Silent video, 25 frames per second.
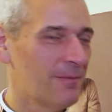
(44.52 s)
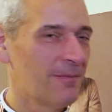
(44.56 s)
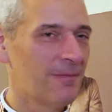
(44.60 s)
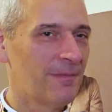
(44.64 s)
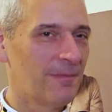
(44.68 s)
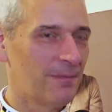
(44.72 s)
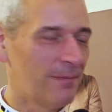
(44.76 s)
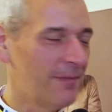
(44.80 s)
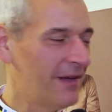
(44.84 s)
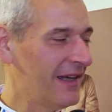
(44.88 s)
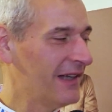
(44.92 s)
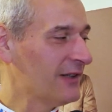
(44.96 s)

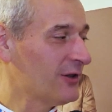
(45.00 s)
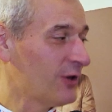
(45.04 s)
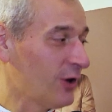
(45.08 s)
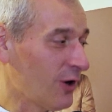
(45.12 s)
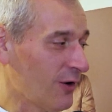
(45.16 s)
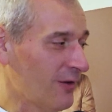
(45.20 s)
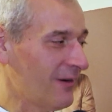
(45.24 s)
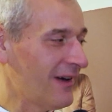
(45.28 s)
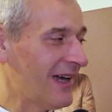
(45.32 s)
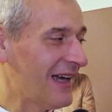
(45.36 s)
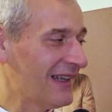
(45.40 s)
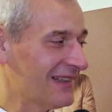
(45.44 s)

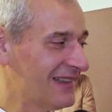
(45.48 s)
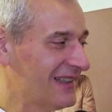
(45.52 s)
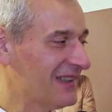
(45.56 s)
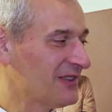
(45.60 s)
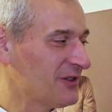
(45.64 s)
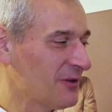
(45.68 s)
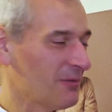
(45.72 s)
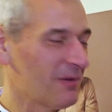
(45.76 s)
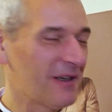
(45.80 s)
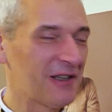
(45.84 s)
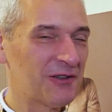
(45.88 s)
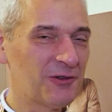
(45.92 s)
Bentrovati
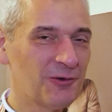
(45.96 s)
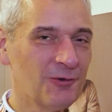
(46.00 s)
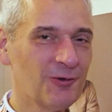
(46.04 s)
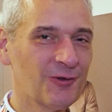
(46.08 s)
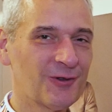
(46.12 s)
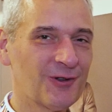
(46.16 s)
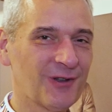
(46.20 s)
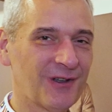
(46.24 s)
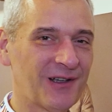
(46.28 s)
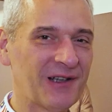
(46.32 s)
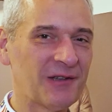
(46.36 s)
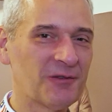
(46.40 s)
soprattutto,